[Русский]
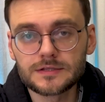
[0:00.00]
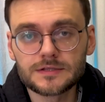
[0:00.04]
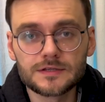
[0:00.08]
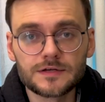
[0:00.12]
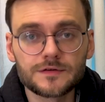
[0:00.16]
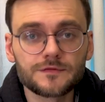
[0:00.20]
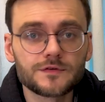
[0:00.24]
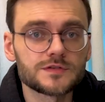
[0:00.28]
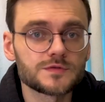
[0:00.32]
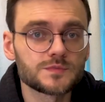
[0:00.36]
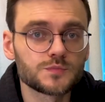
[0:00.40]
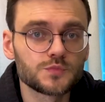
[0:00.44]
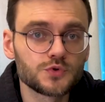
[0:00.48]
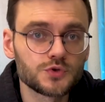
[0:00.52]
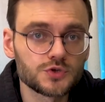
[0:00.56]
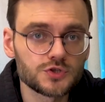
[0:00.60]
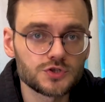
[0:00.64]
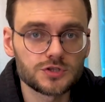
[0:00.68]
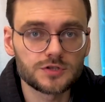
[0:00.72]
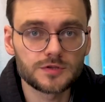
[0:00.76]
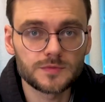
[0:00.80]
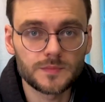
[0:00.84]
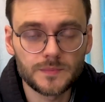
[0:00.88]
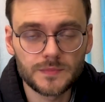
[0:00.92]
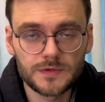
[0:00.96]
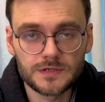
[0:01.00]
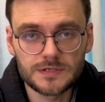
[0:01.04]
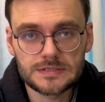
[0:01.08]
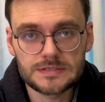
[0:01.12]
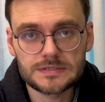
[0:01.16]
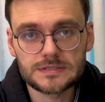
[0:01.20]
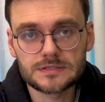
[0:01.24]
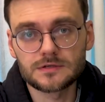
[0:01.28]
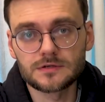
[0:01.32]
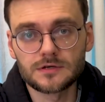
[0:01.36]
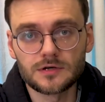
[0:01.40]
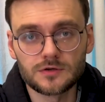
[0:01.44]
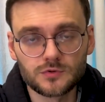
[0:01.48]
невозможно
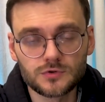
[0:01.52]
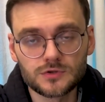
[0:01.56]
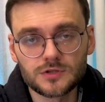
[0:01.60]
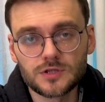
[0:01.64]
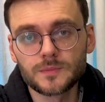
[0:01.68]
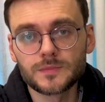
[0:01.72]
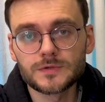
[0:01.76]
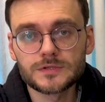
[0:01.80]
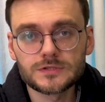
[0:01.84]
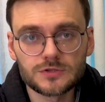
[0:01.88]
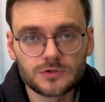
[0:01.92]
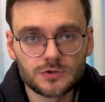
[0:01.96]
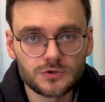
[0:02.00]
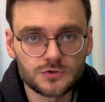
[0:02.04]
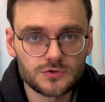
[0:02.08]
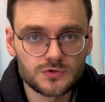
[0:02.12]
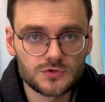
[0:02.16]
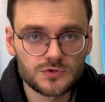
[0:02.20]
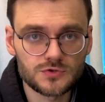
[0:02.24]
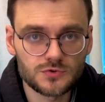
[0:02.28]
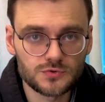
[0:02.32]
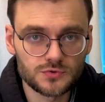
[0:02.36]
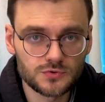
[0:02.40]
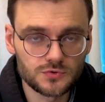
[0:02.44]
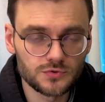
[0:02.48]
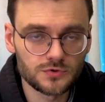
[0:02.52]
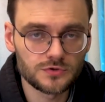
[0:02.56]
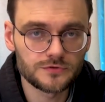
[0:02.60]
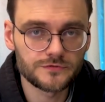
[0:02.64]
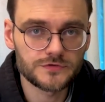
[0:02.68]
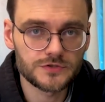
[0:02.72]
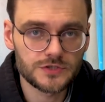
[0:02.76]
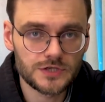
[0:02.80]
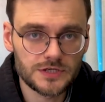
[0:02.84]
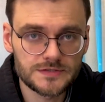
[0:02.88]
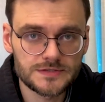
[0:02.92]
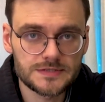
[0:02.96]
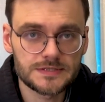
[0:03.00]
без какой-то определенной структуры в
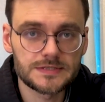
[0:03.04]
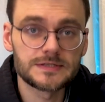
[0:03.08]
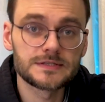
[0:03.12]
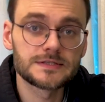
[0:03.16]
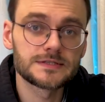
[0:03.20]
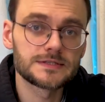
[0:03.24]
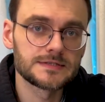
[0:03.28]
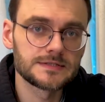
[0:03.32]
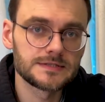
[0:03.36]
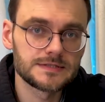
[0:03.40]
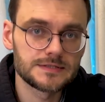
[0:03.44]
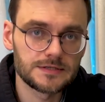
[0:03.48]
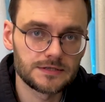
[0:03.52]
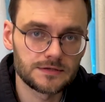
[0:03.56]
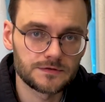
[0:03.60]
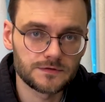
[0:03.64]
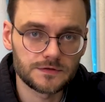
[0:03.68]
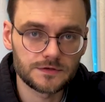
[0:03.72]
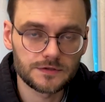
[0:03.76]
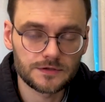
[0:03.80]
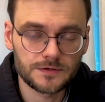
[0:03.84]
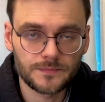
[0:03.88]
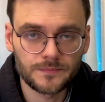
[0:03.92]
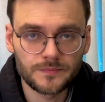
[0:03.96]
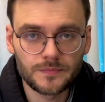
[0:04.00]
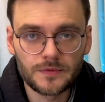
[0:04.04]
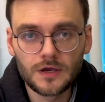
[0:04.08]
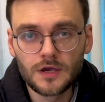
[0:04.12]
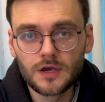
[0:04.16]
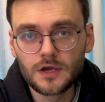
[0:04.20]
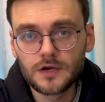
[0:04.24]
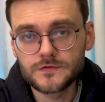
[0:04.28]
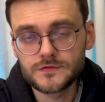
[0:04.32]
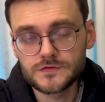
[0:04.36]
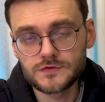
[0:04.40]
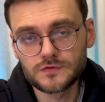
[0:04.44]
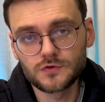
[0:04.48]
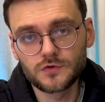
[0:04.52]
части лицензирования.
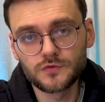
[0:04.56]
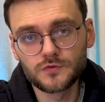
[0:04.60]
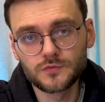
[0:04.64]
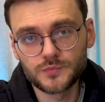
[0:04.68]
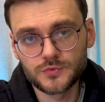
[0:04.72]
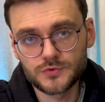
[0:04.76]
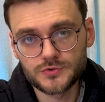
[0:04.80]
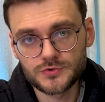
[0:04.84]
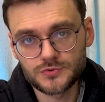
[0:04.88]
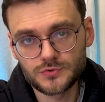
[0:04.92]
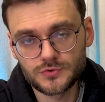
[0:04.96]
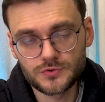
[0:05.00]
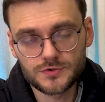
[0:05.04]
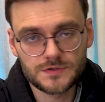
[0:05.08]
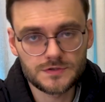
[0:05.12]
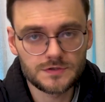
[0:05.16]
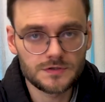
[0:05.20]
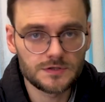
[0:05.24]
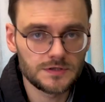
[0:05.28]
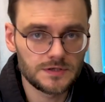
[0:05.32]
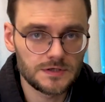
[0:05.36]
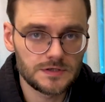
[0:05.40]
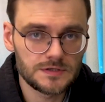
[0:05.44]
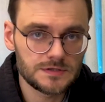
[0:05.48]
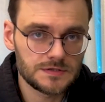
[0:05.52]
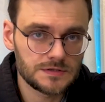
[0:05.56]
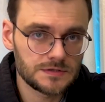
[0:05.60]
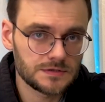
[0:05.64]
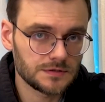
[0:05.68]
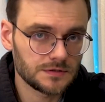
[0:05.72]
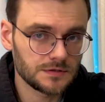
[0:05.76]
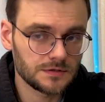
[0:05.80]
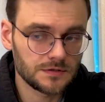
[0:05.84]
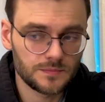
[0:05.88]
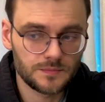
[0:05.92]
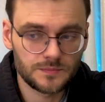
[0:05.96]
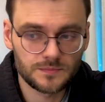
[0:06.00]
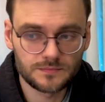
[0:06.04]
Всего в open source есть
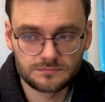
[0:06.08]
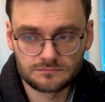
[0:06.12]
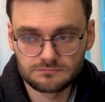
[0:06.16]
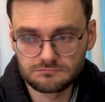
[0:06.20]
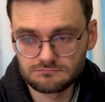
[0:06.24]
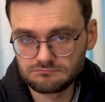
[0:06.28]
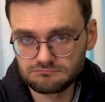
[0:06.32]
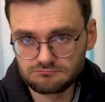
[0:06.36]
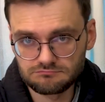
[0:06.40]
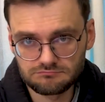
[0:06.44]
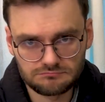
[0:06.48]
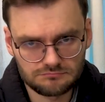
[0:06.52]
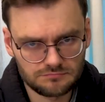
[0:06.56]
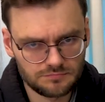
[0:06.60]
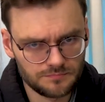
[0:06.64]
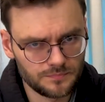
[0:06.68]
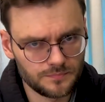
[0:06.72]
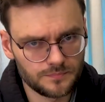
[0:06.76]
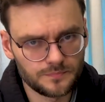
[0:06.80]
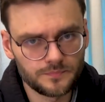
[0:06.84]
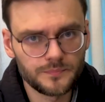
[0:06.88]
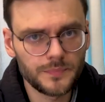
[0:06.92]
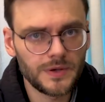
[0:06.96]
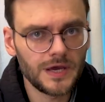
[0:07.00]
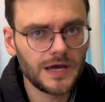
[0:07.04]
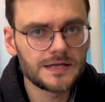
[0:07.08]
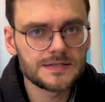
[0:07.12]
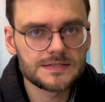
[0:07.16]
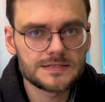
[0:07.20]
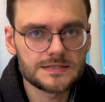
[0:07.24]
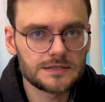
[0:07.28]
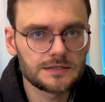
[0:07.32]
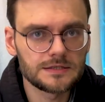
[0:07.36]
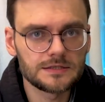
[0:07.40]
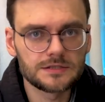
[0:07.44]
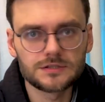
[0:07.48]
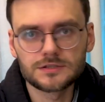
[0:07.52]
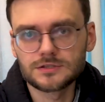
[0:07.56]
а, 5
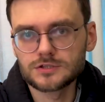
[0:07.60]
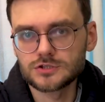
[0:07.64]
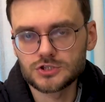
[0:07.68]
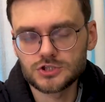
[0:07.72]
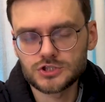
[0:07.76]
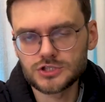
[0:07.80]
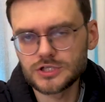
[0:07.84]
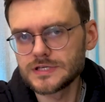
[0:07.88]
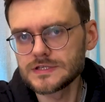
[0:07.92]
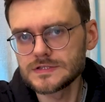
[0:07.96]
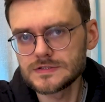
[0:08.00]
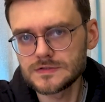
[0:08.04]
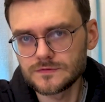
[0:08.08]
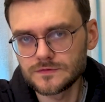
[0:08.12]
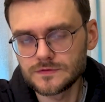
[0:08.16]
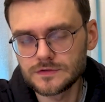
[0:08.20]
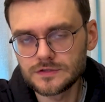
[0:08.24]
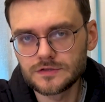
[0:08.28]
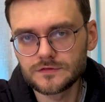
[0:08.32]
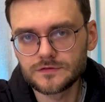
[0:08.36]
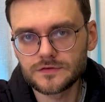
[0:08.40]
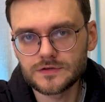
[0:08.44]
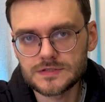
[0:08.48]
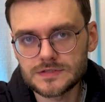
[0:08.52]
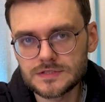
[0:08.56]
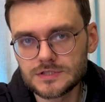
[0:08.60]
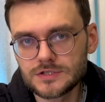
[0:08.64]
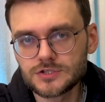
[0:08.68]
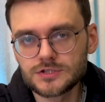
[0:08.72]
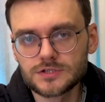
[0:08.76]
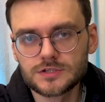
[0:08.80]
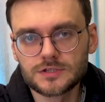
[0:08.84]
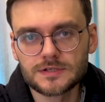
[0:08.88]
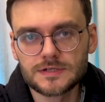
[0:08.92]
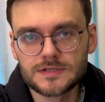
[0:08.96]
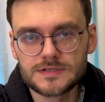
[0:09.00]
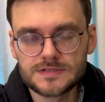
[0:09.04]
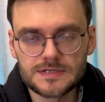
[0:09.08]
или 6 видов
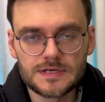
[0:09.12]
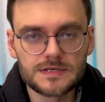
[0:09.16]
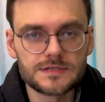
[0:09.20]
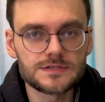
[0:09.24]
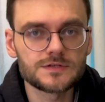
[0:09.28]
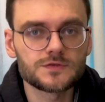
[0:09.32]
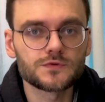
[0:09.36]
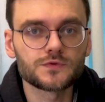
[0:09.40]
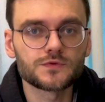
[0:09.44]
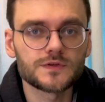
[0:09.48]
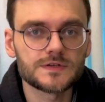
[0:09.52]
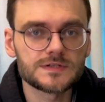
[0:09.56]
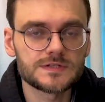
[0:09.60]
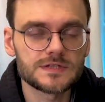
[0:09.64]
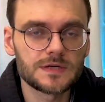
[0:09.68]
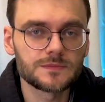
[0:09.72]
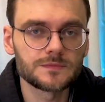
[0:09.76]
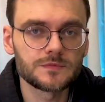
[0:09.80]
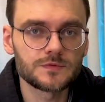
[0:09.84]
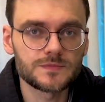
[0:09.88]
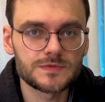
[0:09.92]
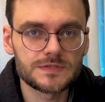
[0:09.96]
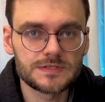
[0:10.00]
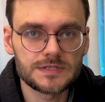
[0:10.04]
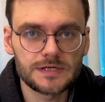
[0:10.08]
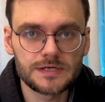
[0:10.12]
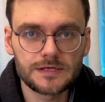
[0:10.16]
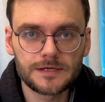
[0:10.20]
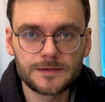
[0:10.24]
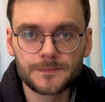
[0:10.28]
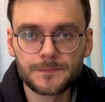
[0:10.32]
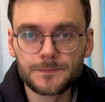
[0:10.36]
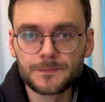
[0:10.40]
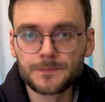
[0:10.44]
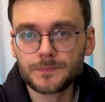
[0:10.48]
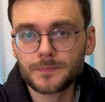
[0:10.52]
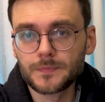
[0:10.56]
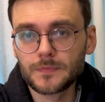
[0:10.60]
различных лицензий, но на самом деле
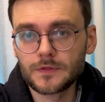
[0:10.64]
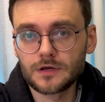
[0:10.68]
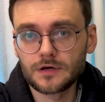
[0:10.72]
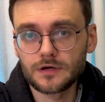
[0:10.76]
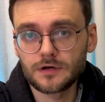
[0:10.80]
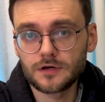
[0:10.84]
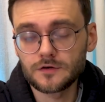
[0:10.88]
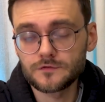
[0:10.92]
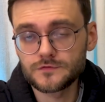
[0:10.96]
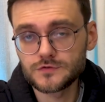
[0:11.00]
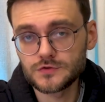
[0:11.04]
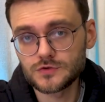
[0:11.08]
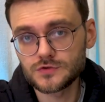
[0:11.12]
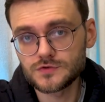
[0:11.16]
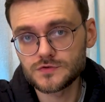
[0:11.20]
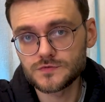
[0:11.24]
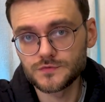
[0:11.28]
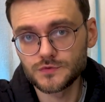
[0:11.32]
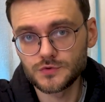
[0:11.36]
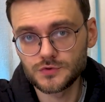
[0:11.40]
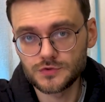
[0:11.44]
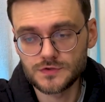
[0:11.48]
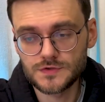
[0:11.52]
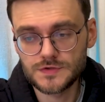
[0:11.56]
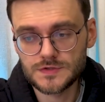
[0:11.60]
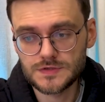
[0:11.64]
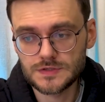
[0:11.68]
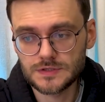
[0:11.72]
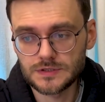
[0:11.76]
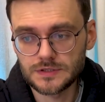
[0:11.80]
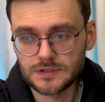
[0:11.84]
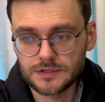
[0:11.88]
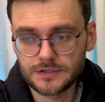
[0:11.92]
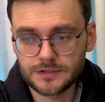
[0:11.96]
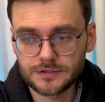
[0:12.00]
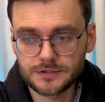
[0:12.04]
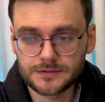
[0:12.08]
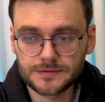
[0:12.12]
э, а, все сводится
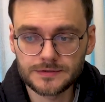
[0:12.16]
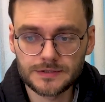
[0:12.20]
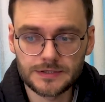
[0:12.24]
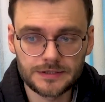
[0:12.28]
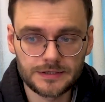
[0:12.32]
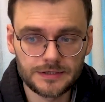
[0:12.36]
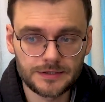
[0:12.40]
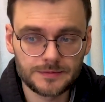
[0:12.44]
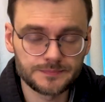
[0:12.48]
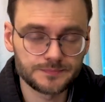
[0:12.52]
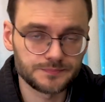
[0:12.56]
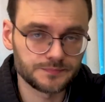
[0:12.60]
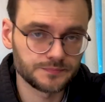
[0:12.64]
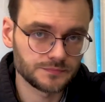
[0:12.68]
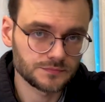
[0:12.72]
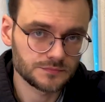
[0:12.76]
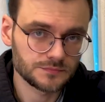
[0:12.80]
к таким